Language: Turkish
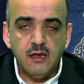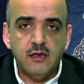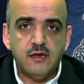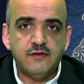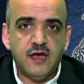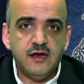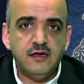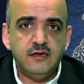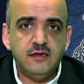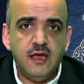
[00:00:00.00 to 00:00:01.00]

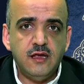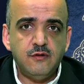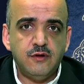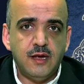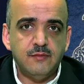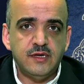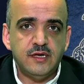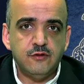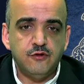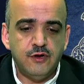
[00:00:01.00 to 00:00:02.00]
Tarihin en
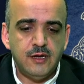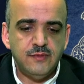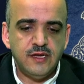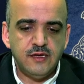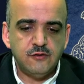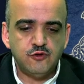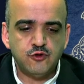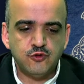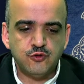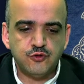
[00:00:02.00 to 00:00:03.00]
önemli dönemleri
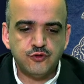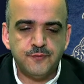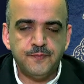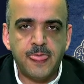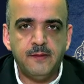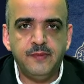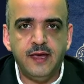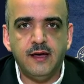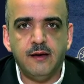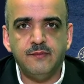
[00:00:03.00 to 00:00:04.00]
kuşkusuz
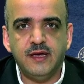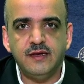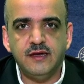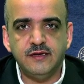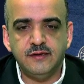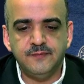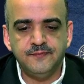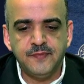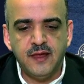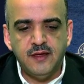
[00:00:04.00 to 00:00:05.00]
peygamberlerin
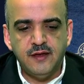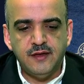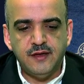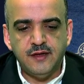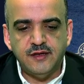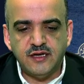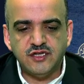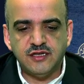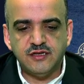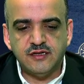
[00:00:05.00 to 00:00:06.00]
e,
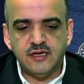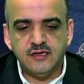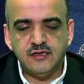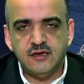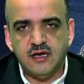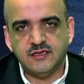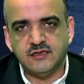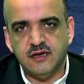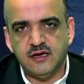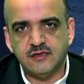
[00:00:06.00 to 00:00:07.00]
yaşadıkları
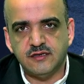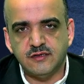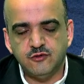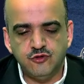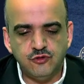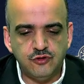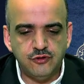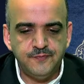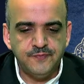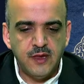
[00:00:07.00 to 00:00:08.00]
asırlardır.
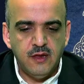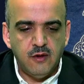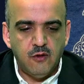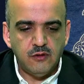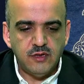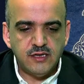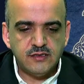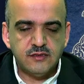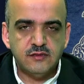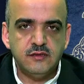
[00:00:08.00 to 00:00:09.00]
Çünkü onlar
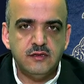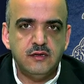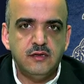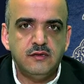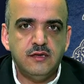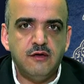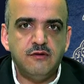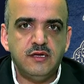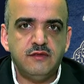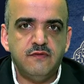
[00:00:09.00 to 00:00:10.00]

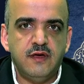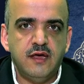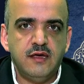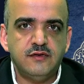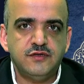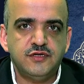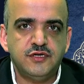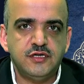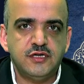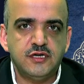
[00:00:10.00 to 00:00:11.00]
tevhid ve
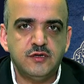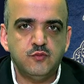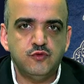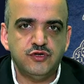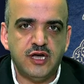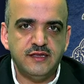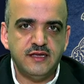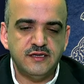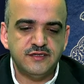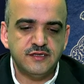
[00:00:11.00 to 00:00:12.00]
şirk
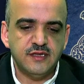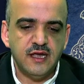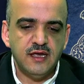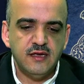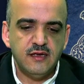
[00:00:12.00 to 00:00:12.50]
mücadelesinde